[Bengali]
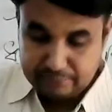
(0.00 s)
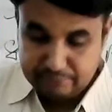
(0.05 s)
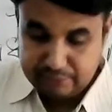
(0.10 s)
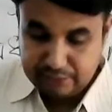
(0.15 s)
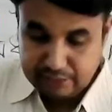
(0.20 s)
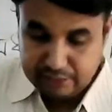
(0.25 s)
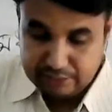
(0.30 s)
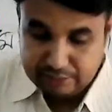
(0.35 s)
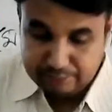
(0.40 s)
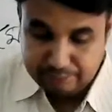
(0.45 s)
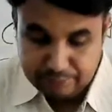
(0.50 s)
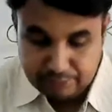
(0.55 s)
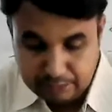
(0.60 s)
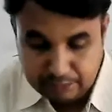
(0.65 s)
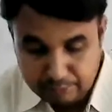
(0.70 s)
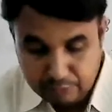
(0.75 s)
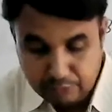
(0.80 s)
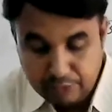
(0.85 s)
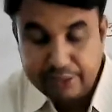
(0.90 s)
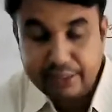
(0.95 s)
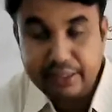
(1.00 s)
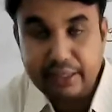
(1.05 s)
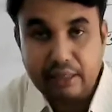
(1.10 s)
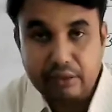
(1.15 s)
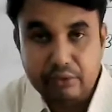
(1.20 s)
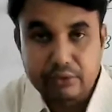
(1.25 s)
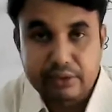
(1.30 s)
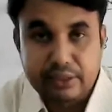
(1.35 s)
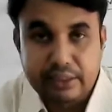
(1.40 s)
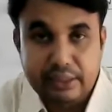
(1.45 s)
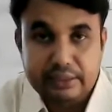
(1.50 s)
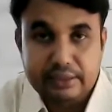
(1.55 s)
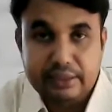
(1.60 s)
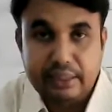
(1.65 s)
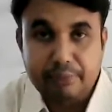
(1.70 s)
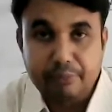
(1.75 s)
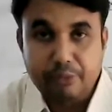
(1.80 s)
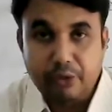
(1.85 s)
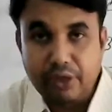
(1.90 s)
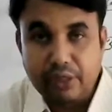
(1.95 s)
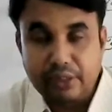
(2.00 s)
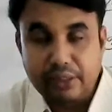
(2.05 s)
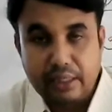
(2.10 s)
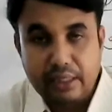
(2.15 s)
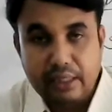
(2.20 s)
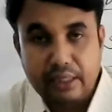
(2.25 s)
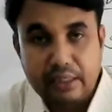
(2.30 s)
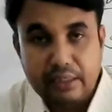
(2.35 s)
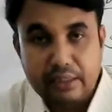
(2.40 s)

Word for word: আমরা বইয়ের আলোতে যে পড়াটা